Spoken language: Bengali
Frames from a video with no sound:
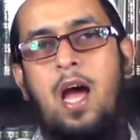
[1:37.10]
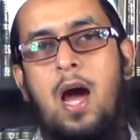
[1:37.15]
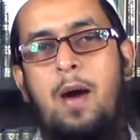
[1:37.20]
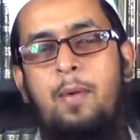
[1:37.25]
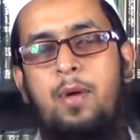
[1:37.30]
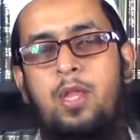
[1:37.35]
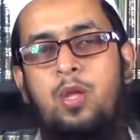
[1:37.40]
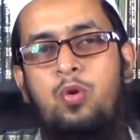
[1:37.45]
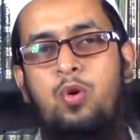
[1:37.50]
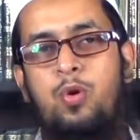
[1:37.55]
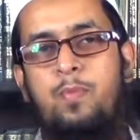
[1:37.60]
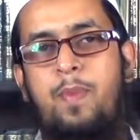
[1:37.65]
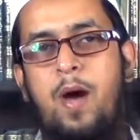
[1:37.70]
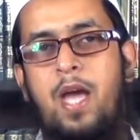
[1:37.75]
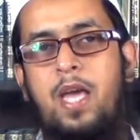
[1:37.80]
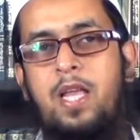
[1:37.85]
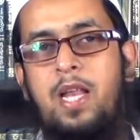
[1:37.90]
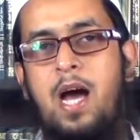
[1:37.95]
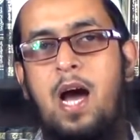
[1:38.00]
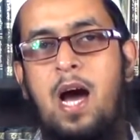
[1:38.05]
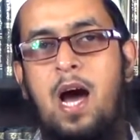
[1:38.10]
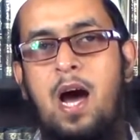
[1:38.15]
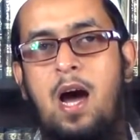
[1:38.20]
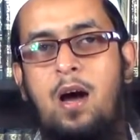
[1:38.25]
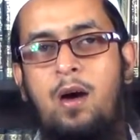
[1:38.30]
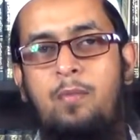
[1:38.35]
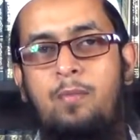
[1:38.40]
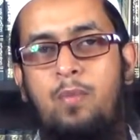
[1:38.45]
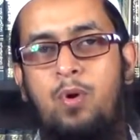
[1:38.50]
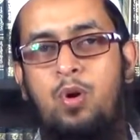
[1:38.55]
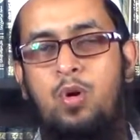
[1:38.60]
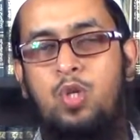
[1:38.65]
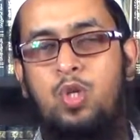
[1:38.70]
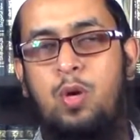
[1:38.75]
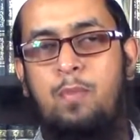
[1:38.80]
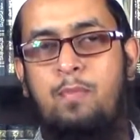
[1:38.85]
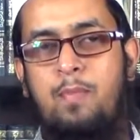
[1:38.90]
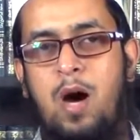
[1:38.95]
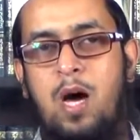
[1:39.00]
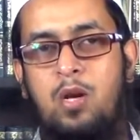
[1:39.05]
আমাদের ওই ভাইরা বড়
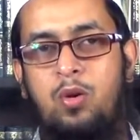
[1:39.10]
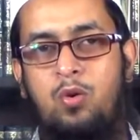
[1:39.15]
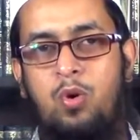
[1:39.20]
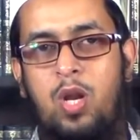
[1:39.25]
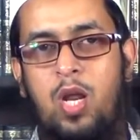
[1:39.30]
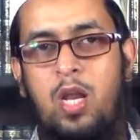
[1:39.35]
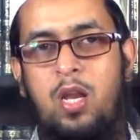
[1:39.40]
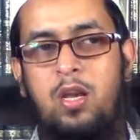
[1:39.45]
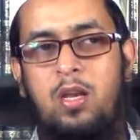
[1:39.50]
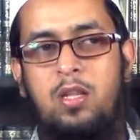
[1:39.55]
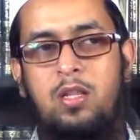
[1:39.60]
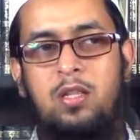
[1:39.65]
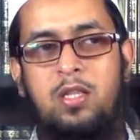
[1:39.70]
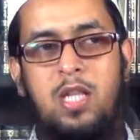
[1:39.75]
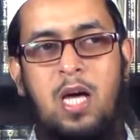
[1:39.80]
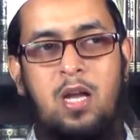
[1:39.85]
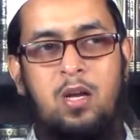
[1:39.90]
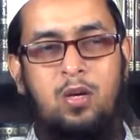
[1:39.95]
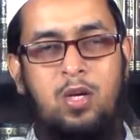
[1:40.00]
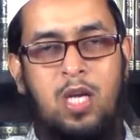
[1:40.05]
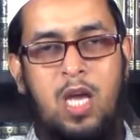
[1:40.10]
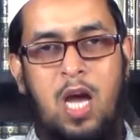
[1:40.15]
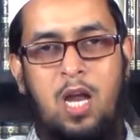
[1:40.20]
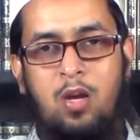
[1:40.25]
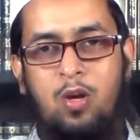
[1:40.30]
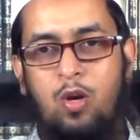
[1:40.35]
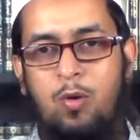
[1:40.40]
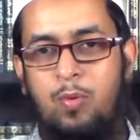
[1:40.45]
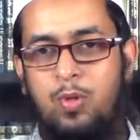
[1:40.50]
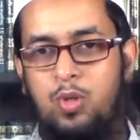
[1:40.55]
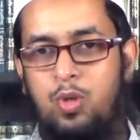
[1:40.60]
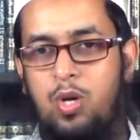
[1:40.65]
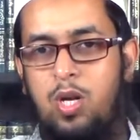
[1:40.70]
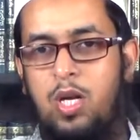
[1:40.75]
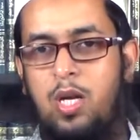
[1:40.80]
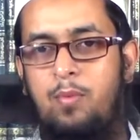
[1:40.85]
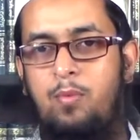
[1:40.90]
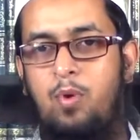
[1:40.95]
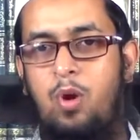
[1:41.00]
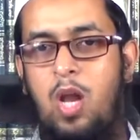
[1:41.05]
সম্মান করেন তার জ্ঞান
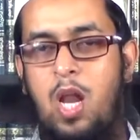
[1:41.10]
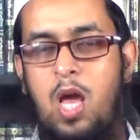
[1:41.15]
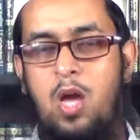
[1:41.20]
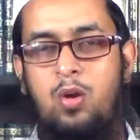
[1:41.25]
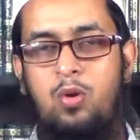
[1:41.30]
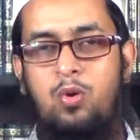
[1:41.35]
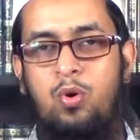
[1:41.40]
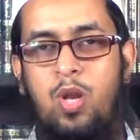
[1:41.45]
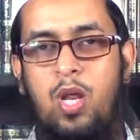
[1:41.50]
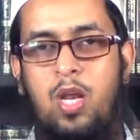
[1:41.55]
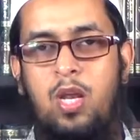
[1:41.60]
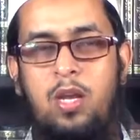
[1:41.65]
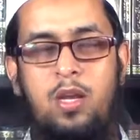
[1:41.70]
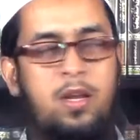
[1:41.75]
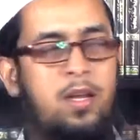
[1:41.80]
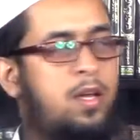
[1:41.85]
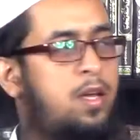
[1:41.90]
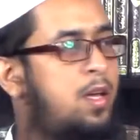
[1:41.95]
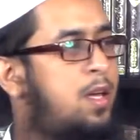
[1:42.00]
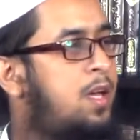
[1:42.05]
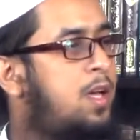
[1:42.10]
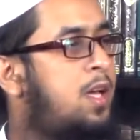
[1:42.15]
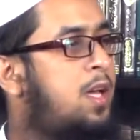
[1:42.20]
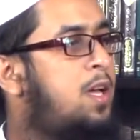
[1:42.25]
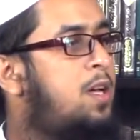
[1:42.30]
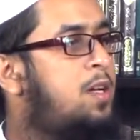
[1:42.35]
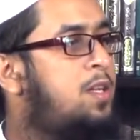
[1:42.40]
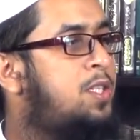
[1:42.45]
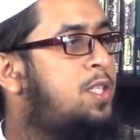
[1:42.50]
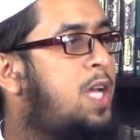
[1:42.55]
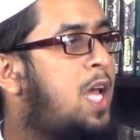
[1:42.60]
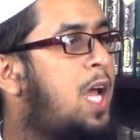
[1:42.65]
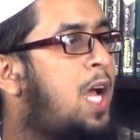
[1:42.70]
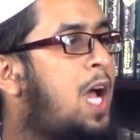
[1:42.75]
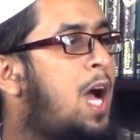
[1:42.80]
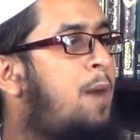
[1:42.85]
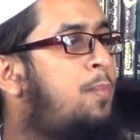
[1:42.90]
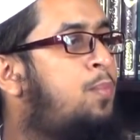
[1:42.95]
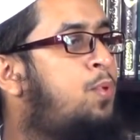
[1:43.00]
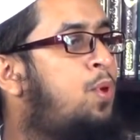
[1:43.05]
গবেষণাকে মূল্যায়ন করেন শেখ
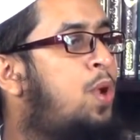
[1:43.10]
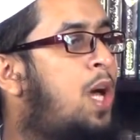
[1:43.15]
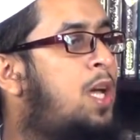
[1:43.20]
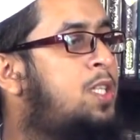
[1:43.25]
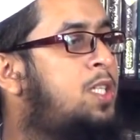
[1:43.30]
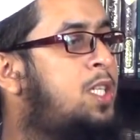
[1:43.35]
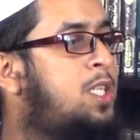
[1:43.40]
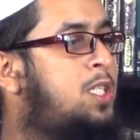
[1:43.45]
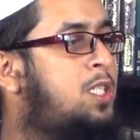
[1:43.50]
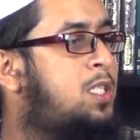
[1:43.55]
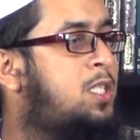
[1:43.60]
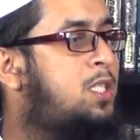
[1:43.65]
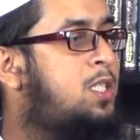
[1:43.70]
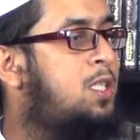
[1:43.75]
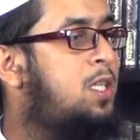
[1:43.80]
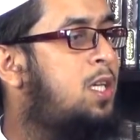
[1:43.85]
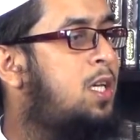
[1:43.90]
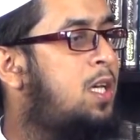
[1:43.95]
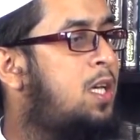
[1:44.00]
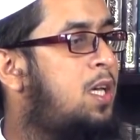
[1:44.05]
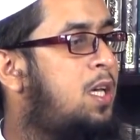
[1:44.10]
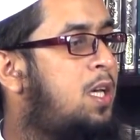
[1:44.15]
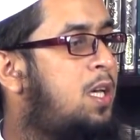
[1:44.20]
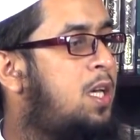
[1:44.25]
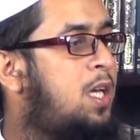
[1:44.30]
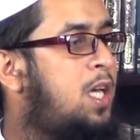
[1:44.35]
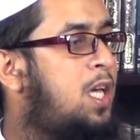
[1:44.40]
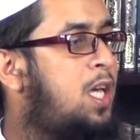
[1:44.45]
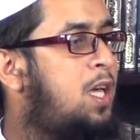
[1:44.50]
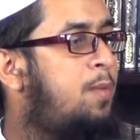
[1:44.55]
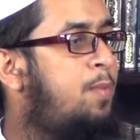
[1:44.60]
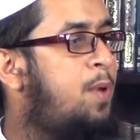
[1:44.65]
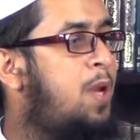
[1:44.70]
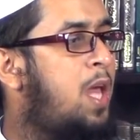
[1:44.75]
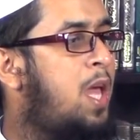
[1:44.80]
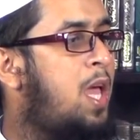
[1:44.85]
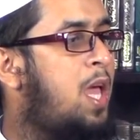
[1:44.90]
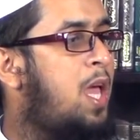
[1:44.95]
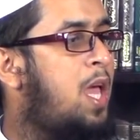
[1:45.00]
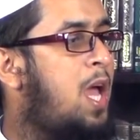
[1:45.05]
আব্দুল আজিজ
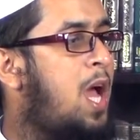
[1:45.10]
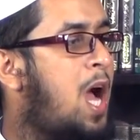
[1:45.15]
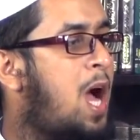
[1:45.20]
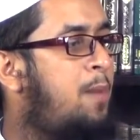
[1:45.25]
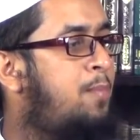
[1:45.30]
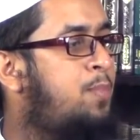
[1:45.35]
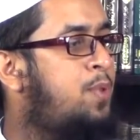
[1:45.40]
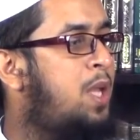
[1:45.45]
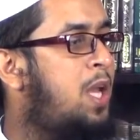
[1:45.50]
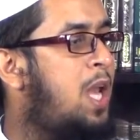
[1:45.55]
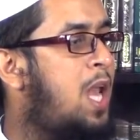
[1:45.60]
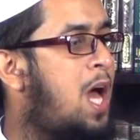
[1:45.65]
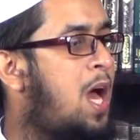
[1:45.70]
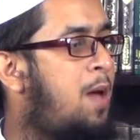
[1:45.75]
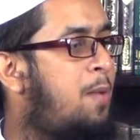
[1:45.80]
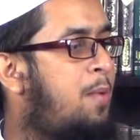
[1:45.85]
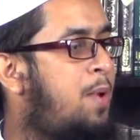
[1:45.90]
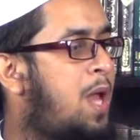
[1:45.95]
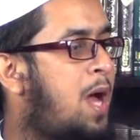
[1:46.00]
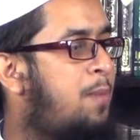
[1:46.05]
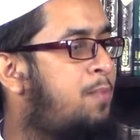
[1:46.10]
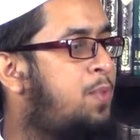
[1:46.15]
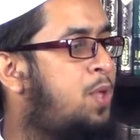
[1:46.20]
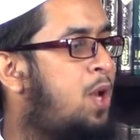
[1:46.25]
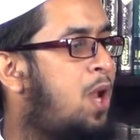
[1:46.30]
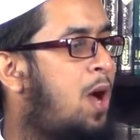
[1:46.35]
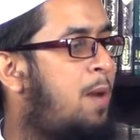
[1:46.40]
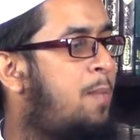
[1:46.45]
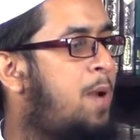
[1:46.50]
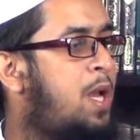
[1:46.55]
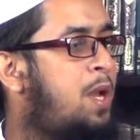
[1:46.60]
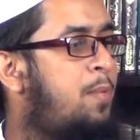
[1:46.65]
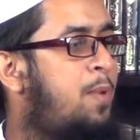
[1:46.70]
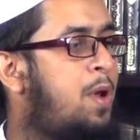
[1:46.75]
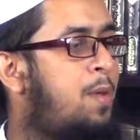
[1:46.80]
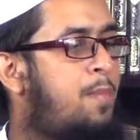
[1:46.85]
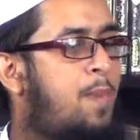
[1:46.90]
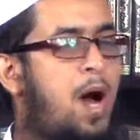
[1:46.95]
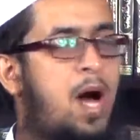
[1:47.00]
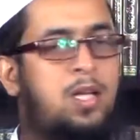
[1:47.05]
ইবনে আবদুল্লাহ ইবনে আব্দুর রহমান
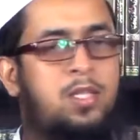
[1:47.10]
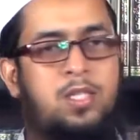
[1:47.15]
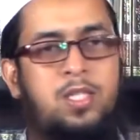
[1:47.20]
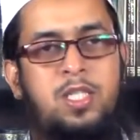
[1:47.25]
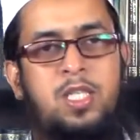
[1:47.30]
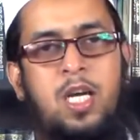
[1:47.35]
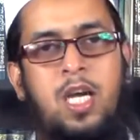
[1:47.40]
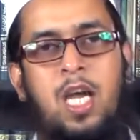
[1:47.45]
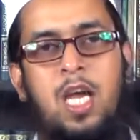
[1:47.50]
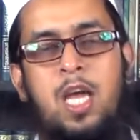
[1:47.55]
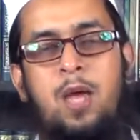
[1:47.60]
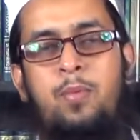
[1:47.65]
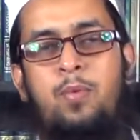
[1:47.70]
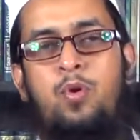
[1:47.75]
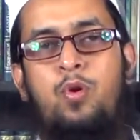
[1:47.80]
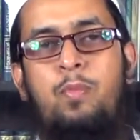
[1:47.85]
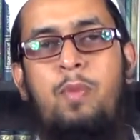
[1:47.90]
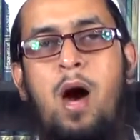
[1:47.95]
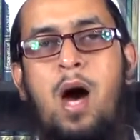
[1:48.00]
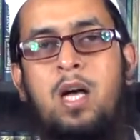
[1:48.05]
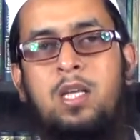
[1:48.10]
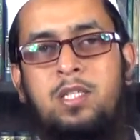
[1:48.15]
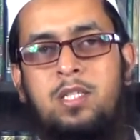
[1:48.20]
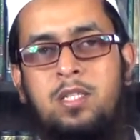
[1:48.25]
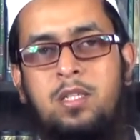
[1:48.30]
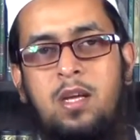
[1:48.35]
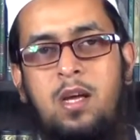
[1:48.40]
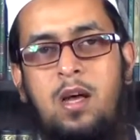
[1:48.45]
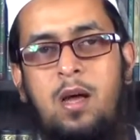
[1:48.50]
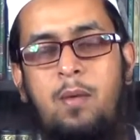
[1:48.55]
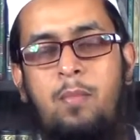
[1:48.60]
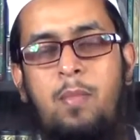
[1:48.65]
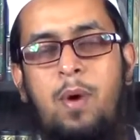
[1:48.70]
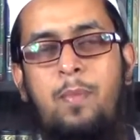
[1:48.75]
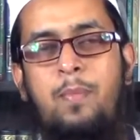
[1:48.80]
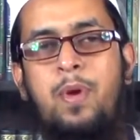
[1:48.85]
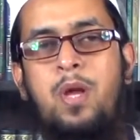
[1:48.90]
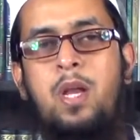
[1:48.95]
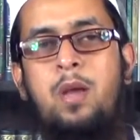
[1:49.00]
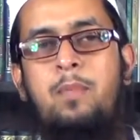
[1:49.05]
ইবনে বাস যাকে ইবনু বাস বা
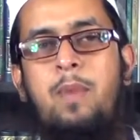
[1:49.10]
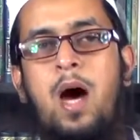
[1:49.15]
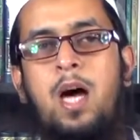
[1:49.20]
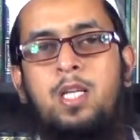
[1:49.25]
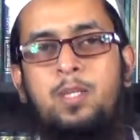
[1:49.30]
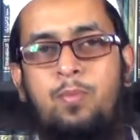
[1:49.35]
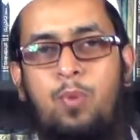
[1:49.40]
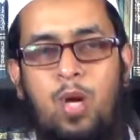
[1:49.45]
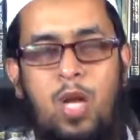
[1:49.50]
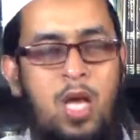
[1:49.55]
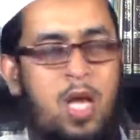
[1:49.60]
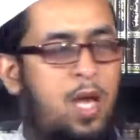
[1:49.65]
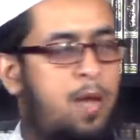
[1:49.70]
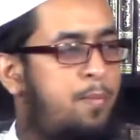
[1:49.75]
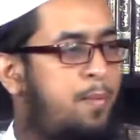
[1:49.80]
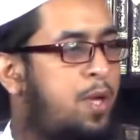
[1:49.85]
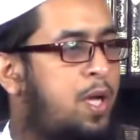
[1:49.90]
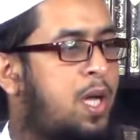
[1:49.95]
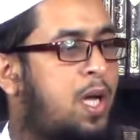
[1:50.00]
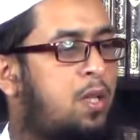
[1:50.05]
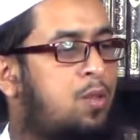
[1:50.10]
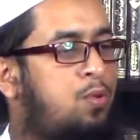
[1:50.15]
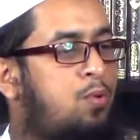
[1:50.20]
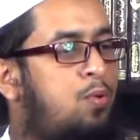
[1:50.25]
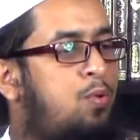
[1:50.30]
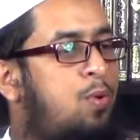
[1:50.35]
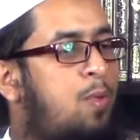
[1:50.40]
বিন বাস বলে বিখ্যাত